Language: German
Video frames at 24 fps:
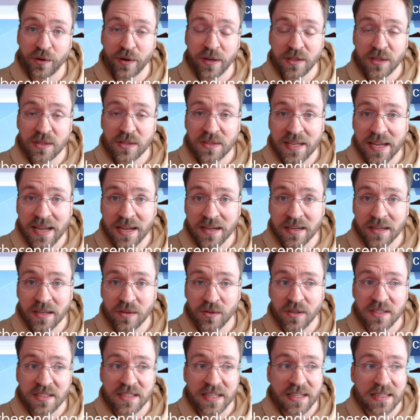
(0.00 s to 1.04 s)
Heutzutage
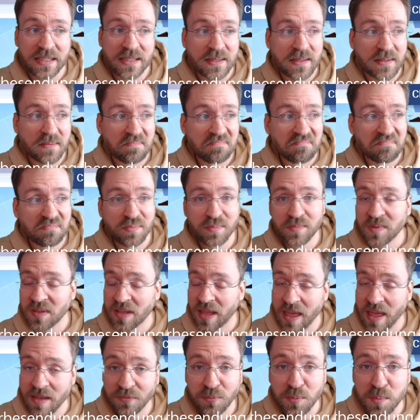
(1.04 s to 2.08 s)
oder seit
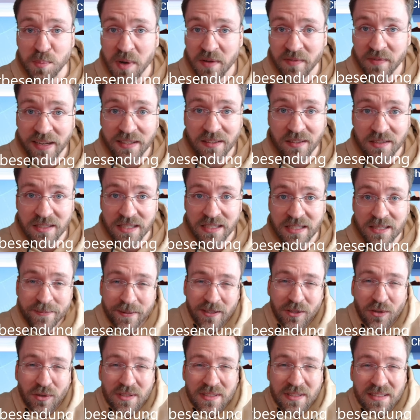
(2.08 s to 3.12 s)
helft mir mal weiter. Seit
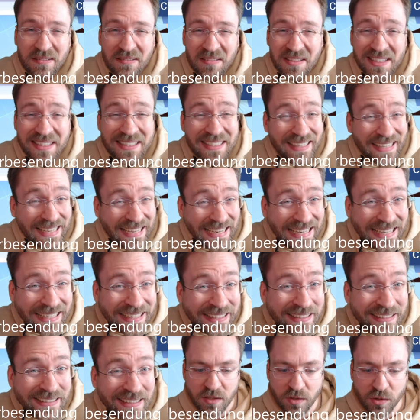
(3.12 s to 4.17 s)

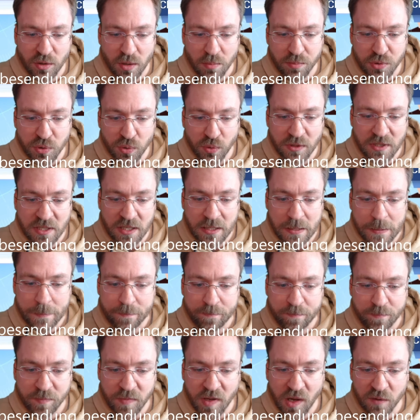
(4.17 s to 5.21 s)
2010 sind Computer
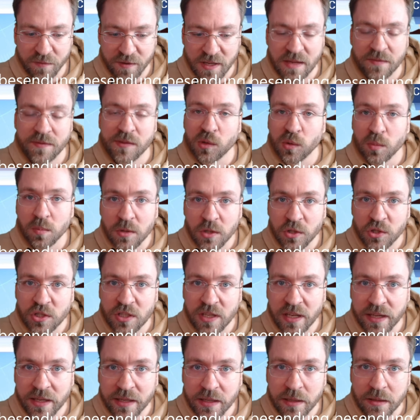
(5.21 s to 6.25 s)
auf EFI
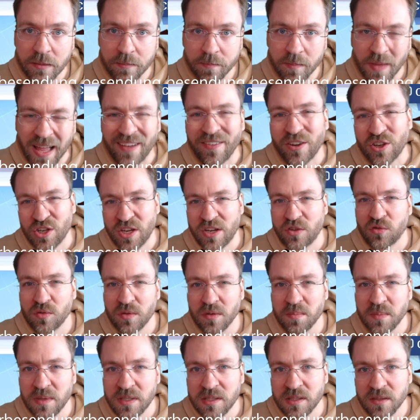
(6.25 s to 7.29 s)
umgestellt, aber ah, wahrscheinlich schon
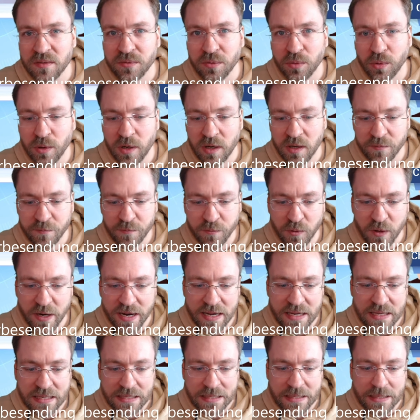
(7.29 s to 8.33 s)
ein bisschen früher. Und
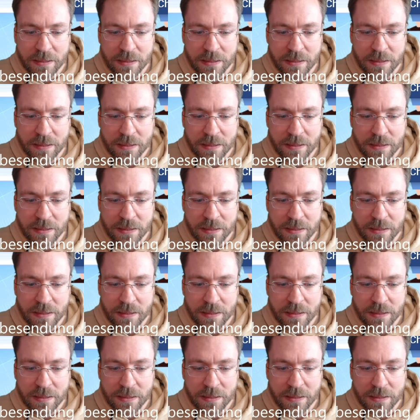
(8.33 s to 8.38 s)
vorher